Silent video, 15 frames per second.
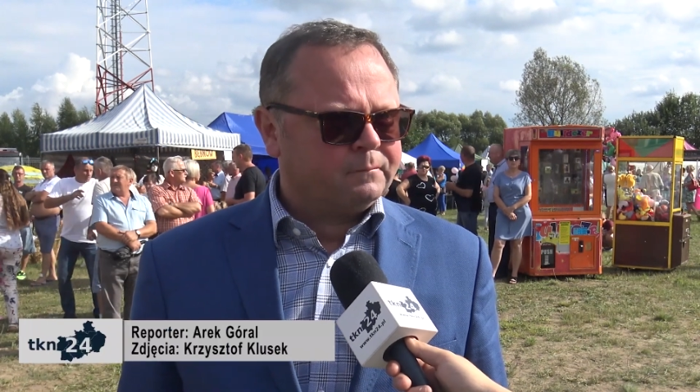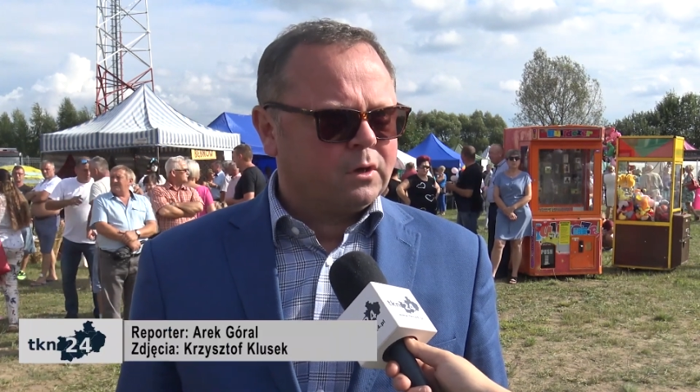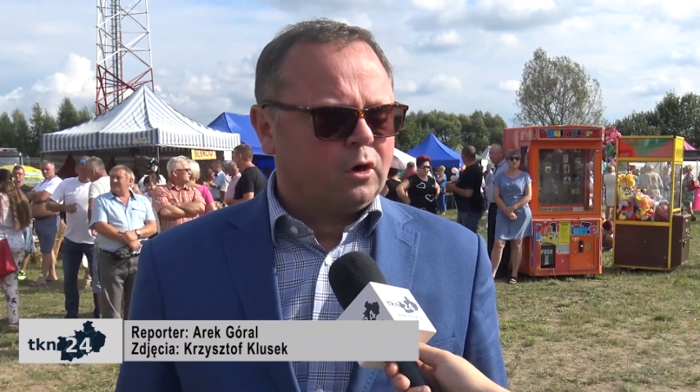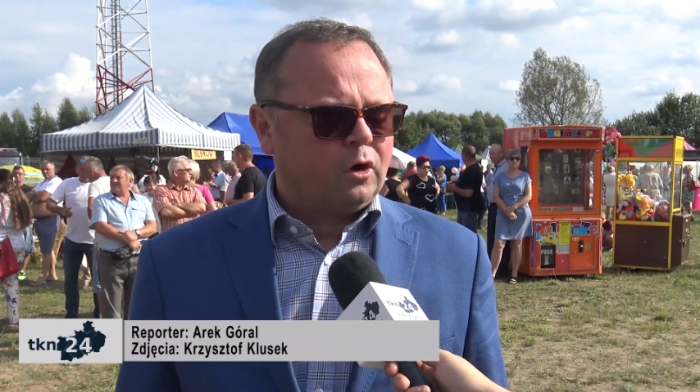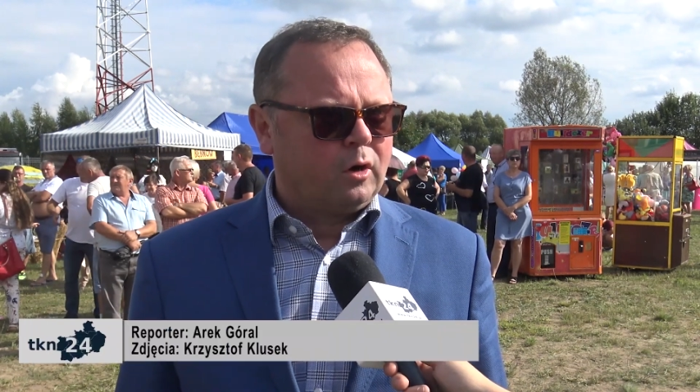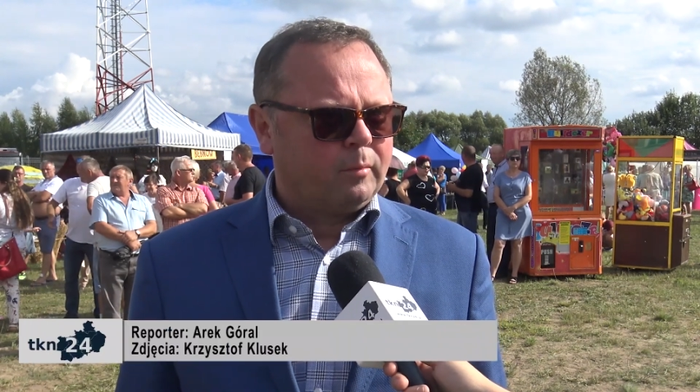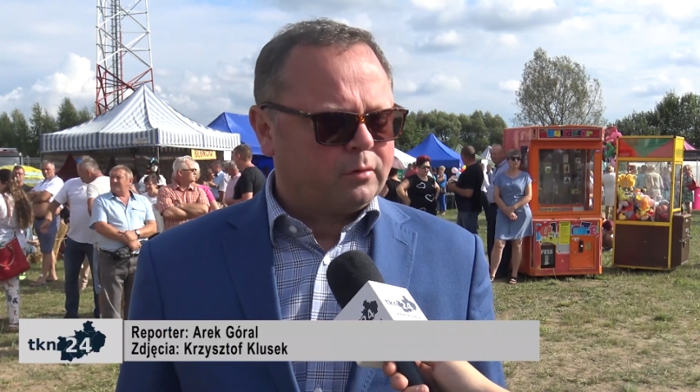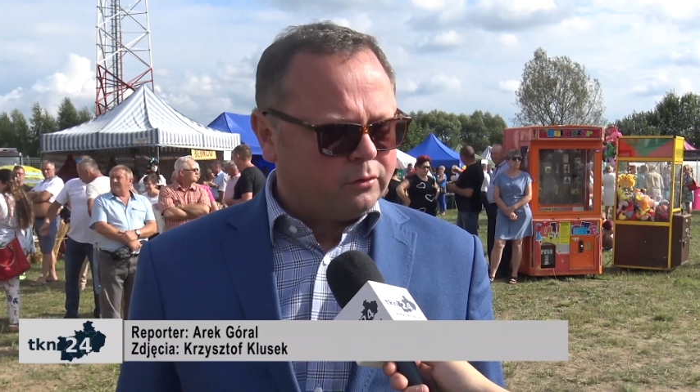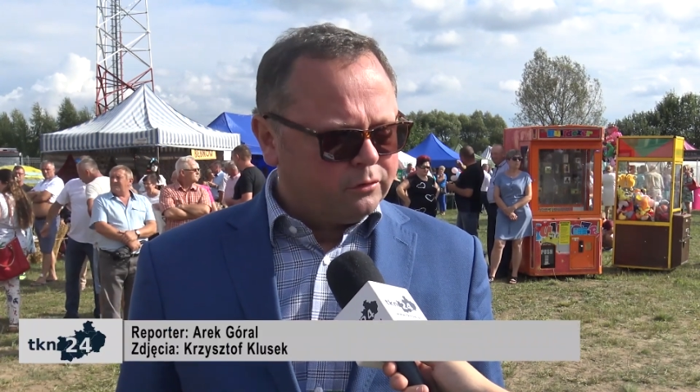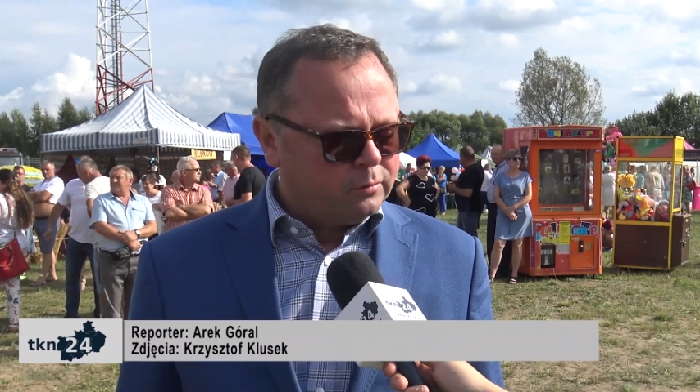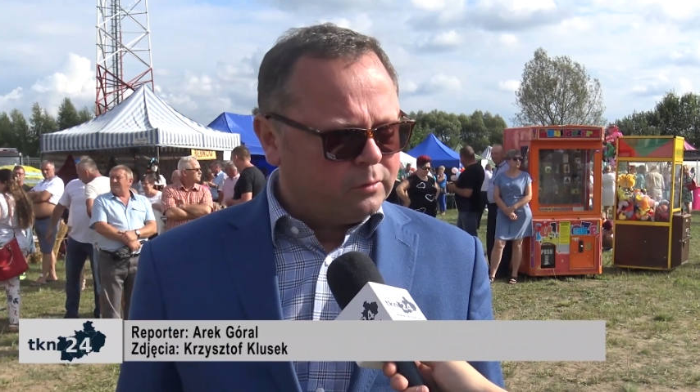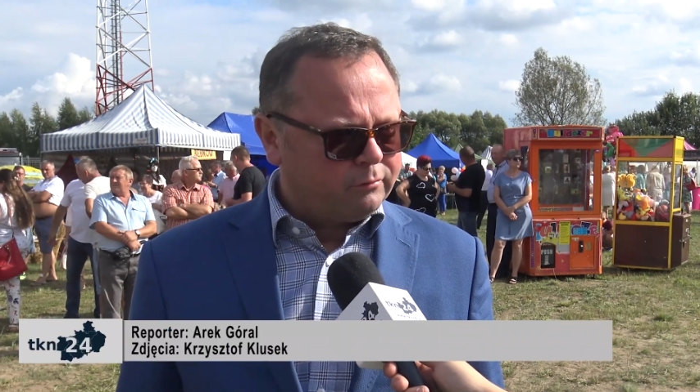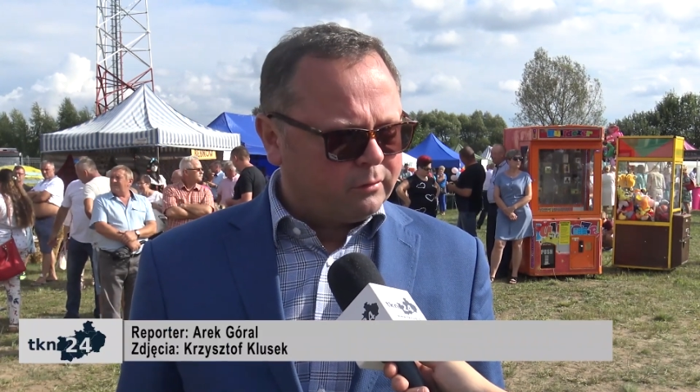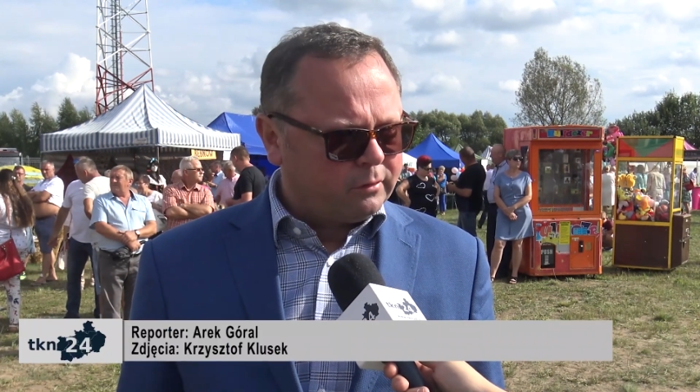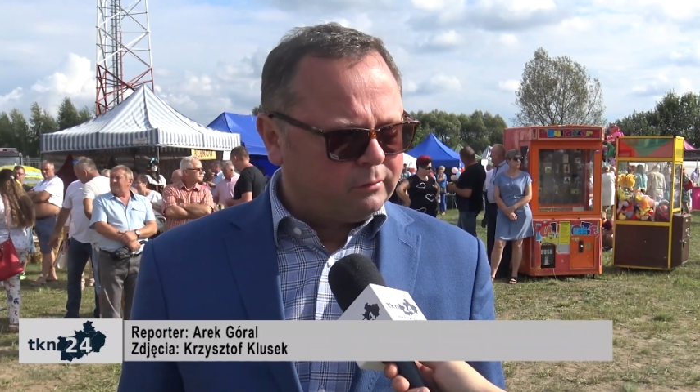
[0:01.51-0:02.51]
porozmawialiśmy
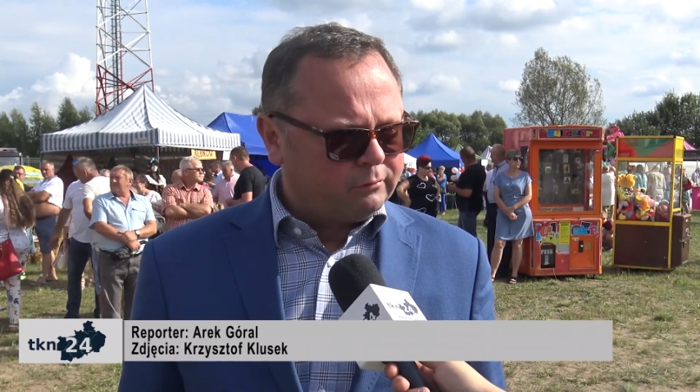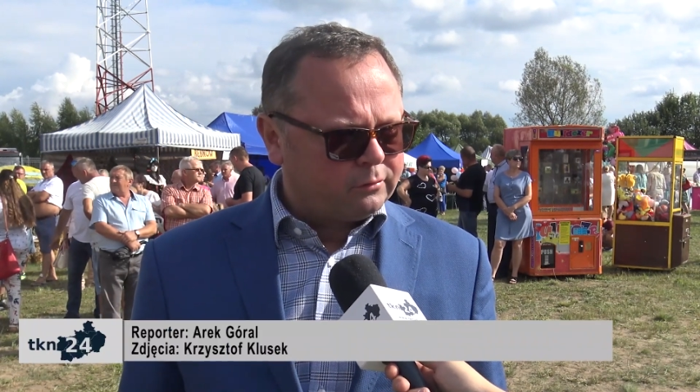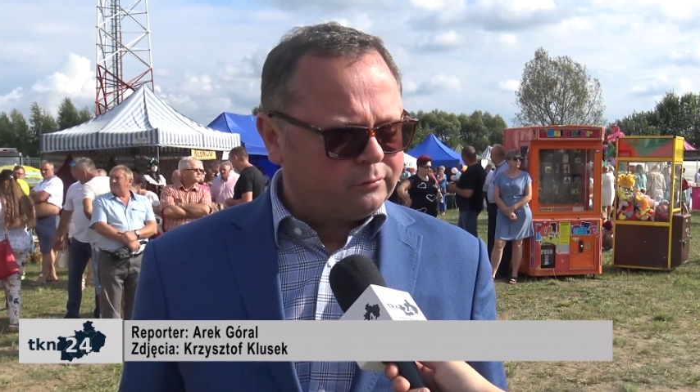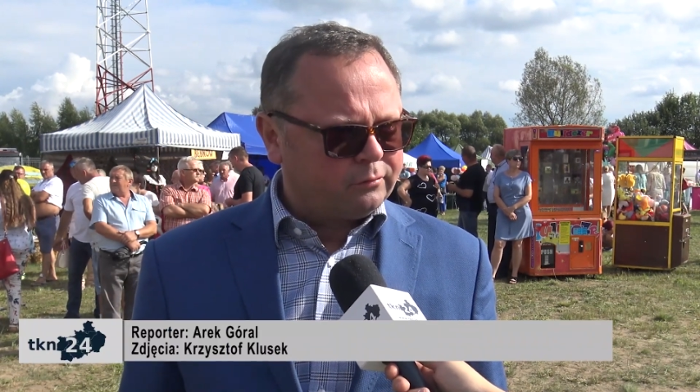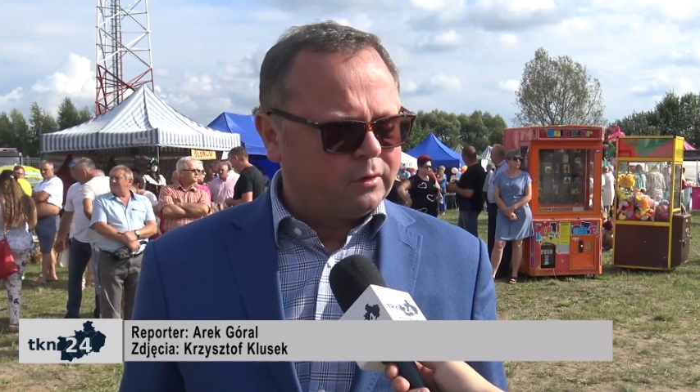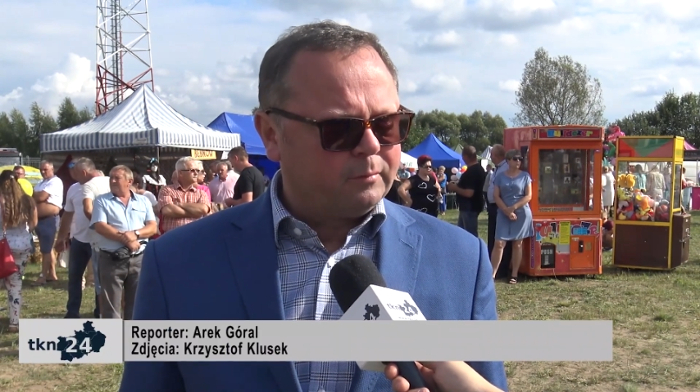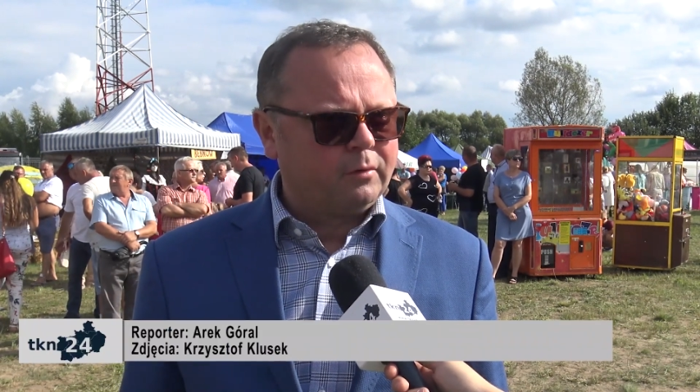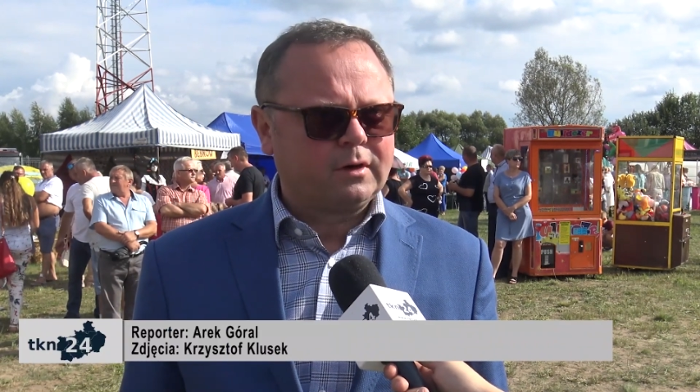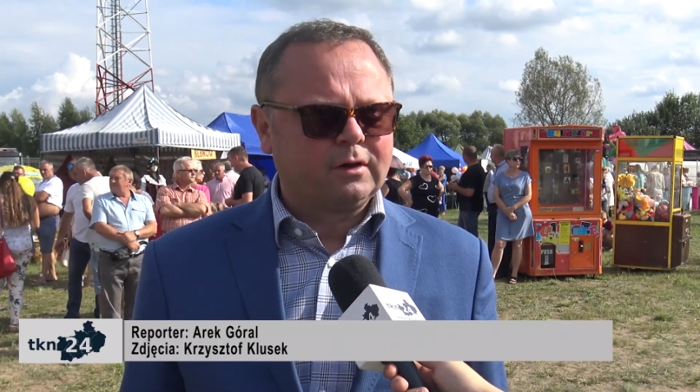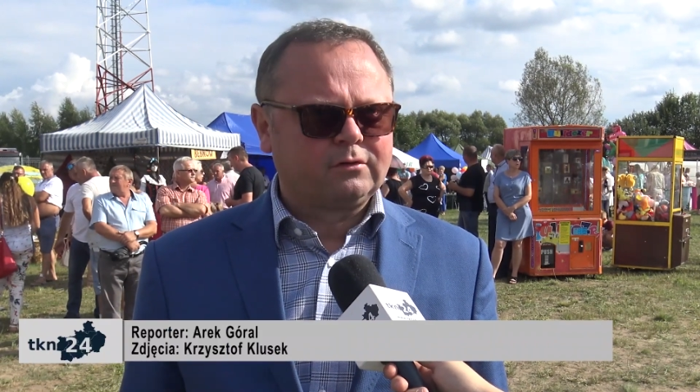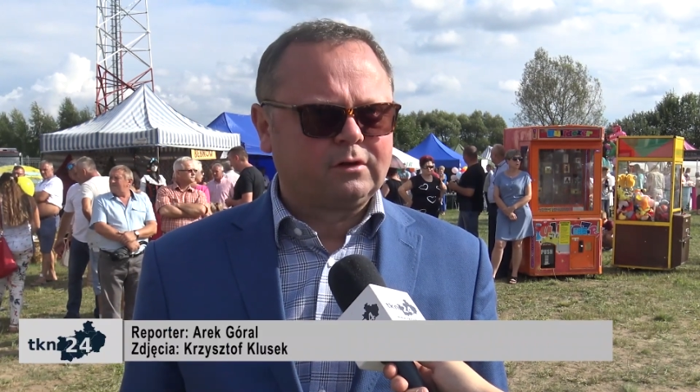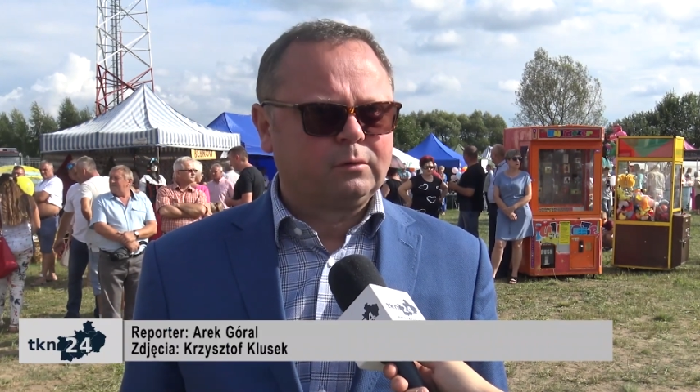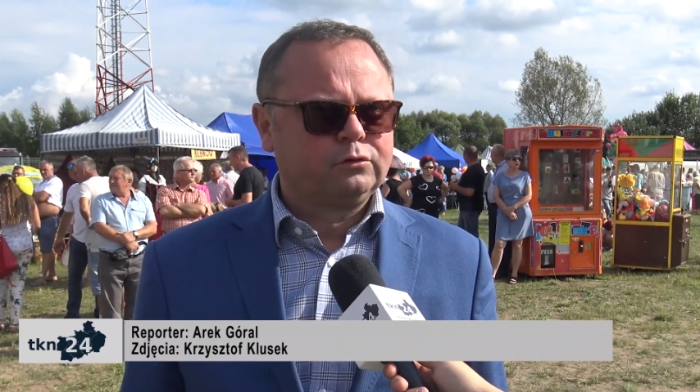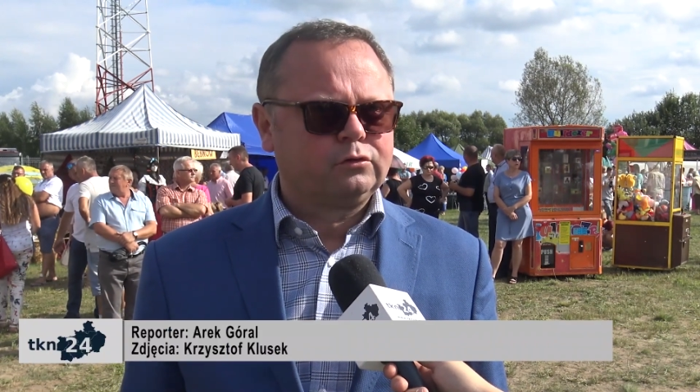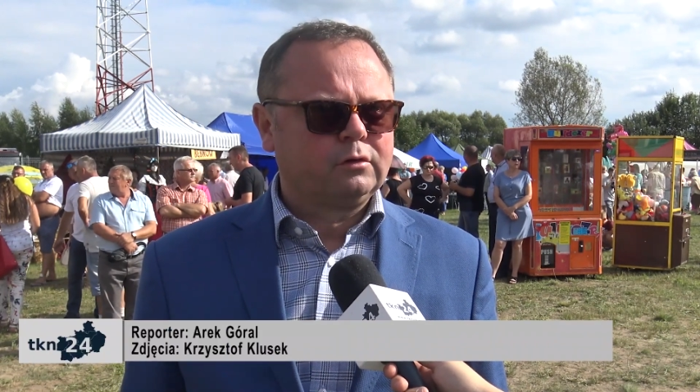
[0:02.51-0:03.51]
z koneczczaninem,
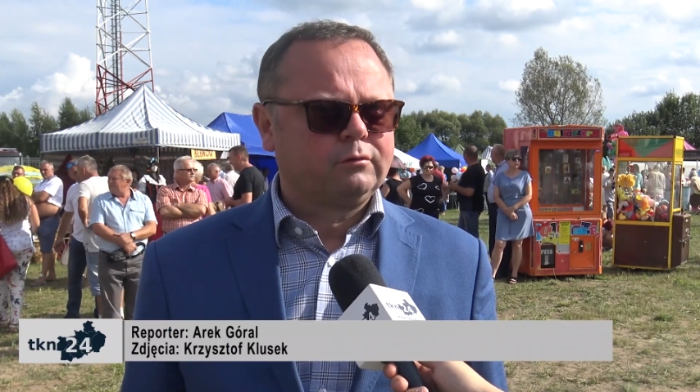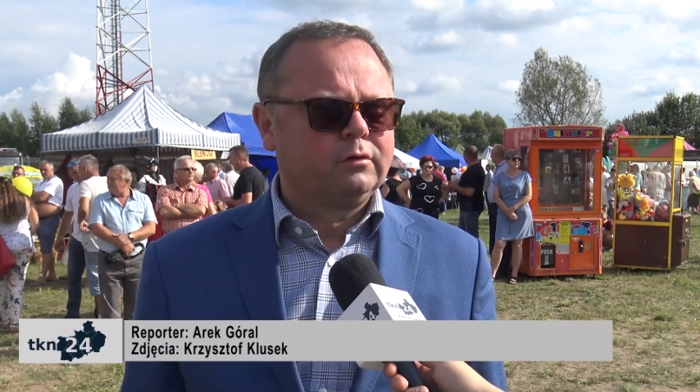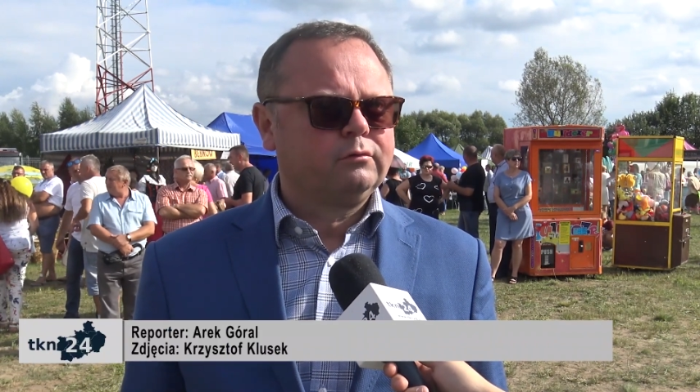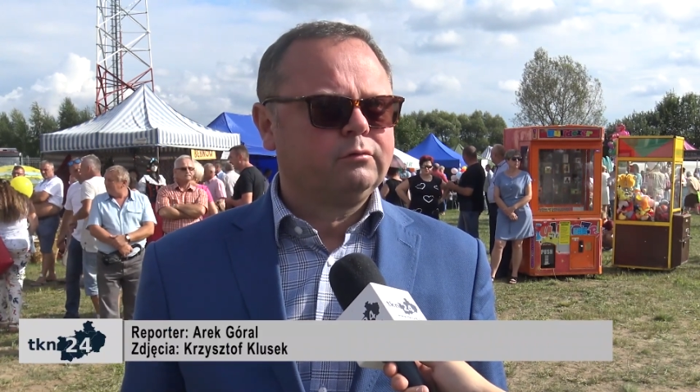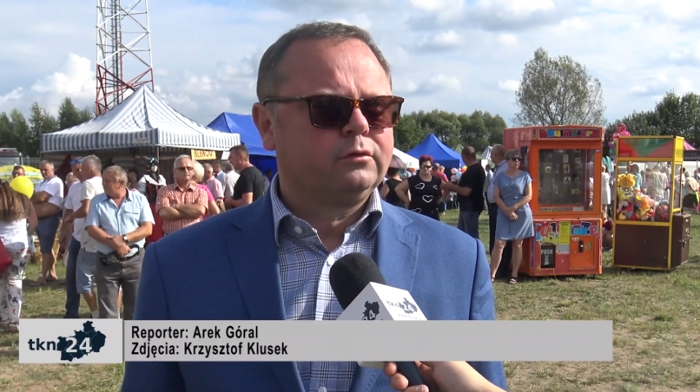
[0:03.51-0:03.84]
wiceliderem